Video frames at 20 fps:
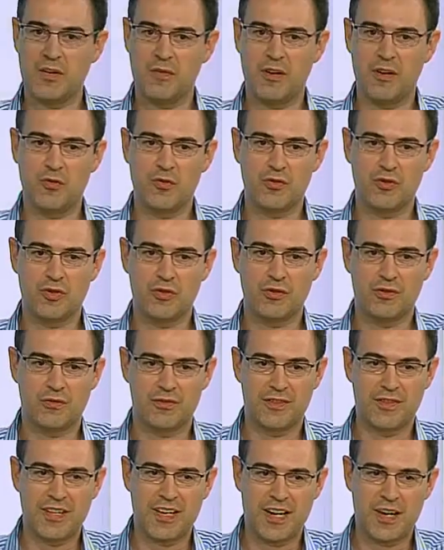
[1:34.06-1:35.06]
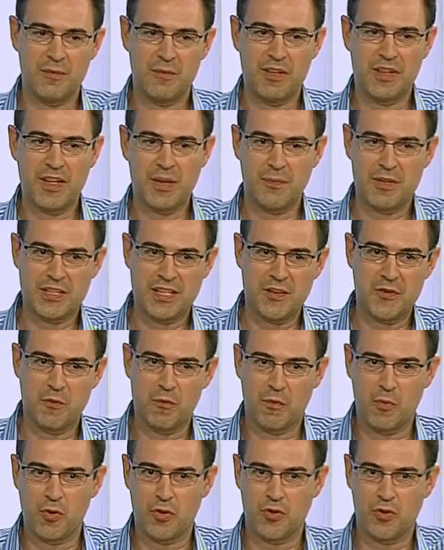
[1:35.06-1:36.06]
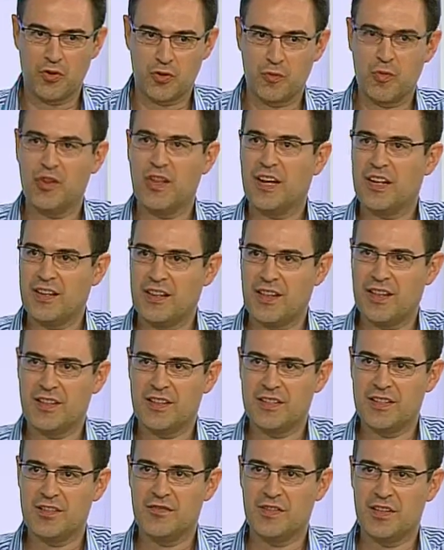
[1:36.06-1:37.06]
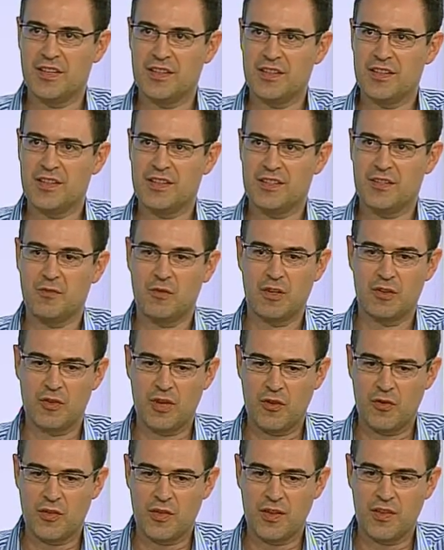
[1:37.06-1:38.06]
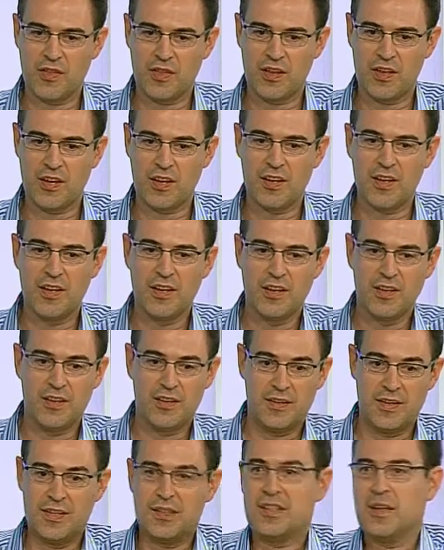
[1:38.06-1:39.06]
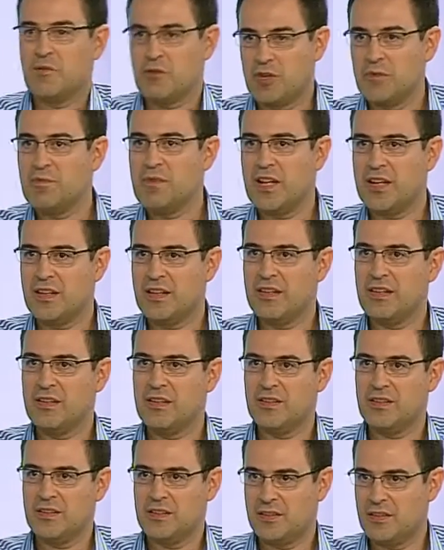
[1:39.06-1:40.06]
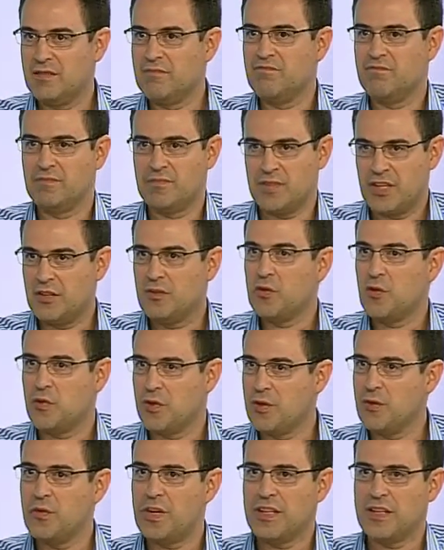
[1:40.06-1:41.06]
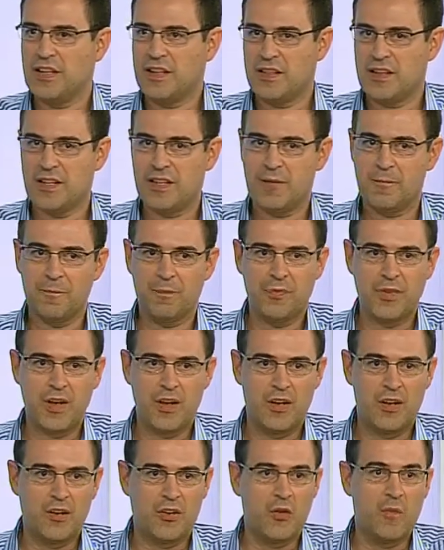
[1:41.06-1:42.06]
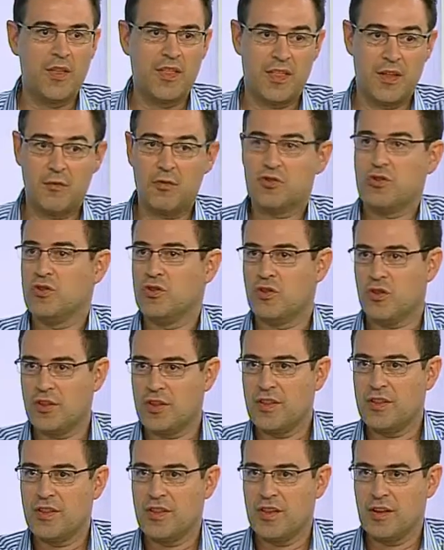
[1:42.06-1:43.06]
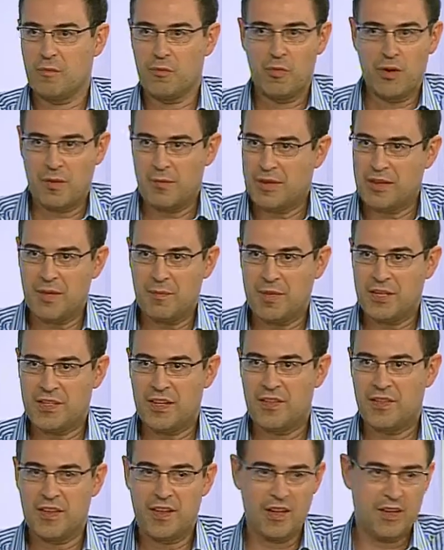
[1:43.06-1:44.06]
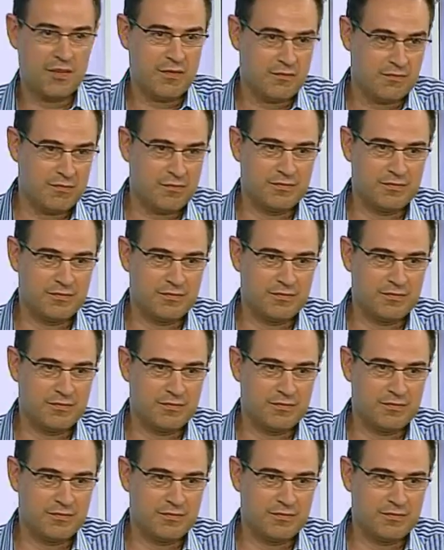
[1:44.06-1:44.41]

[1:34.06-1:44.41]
lleva el curso, realmente ha pasado por dos modalidades diferentes en cuanto a docencia y estamos en vía de, de introducir una tercera. Comenzamos con docencia puramente presencial,